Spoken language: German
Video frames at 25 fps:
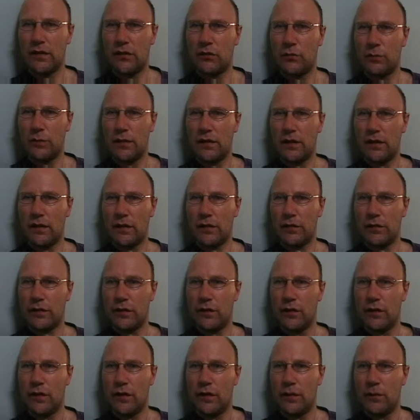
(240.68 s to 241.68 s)
sie spielhaft
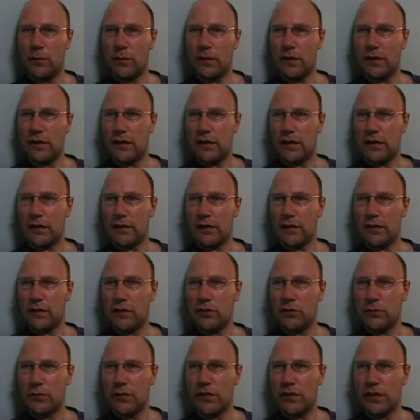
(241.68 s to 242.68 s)
mit den
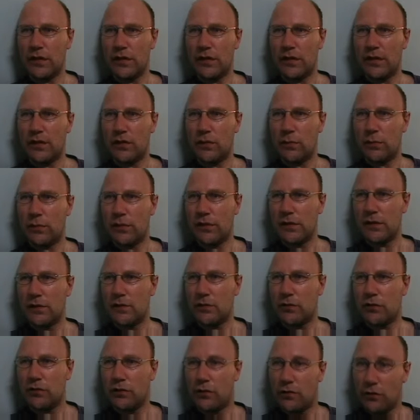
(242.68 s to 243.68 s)
anderen, um Sätze zu
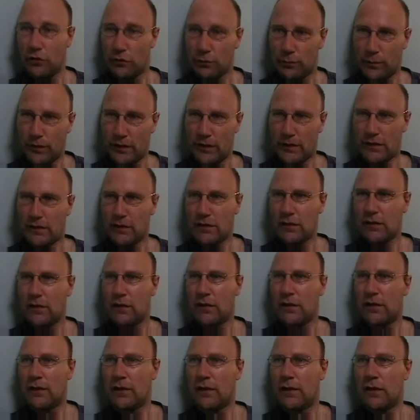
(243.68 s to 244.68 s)
bilden. Später
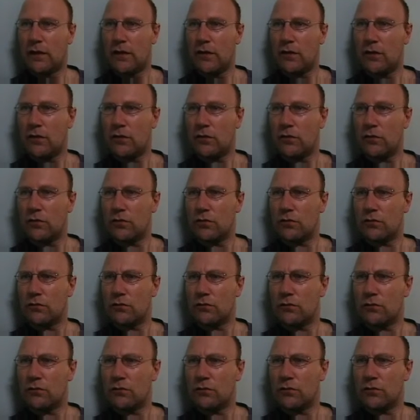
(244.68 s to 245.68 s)

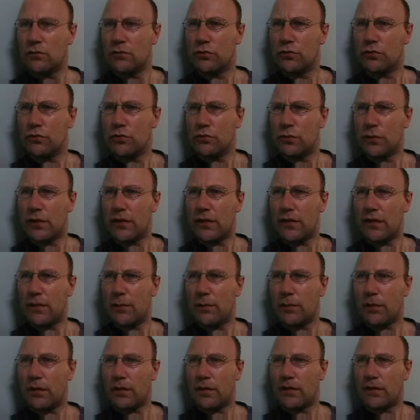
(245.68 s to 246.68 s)
und über
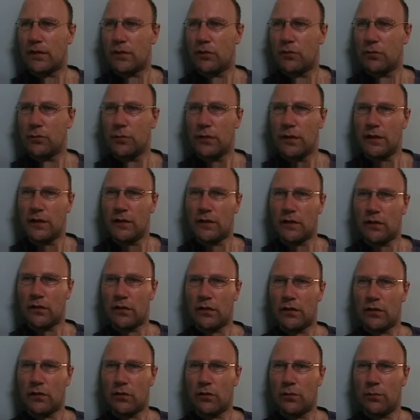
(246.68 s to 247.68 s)
sein Praktikum
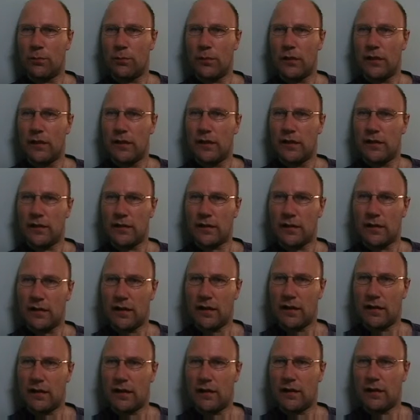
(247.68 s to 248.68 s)
hinaus kompiliert
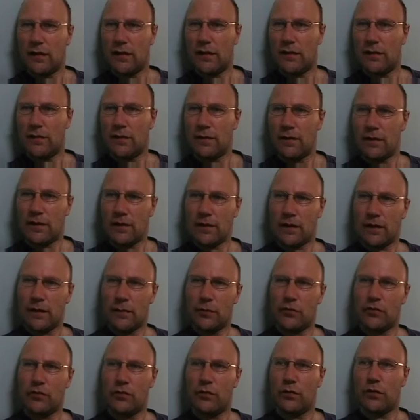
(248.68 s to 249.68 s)
er alle
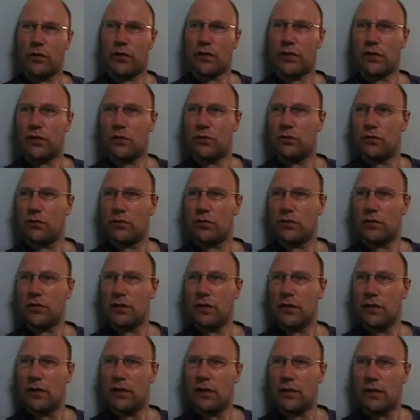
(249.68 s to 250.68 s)
arabischen Wörter und
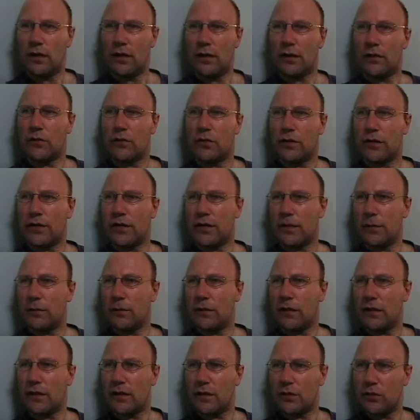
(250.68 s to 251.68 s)
äh, durch
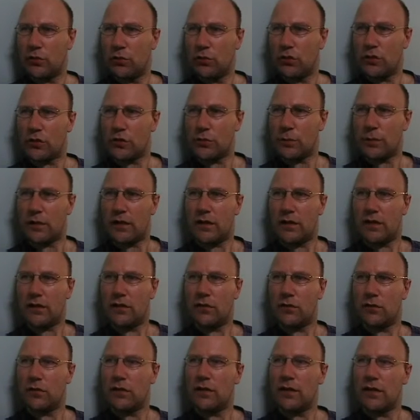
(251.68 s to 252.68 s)
sämtliche
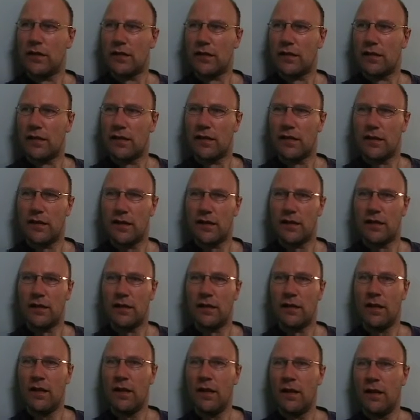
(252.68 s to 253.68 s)
Turksprachen und listet sie
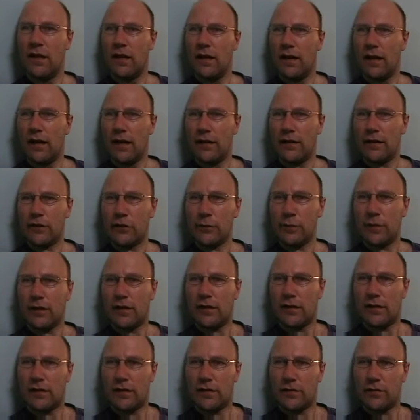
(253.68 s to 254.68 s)
in einer
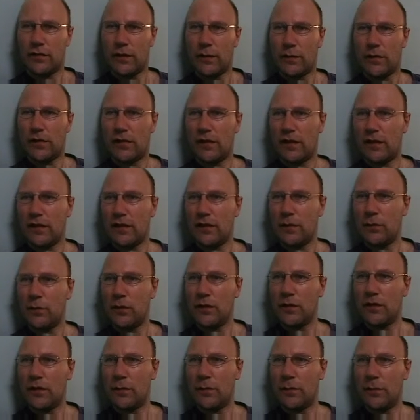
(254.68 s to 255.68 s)
speziellen Webseite
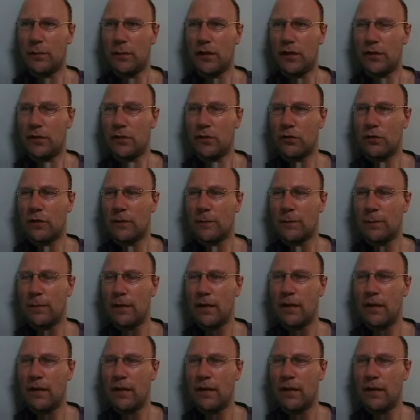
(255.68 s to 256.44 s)
mit der Bemerkung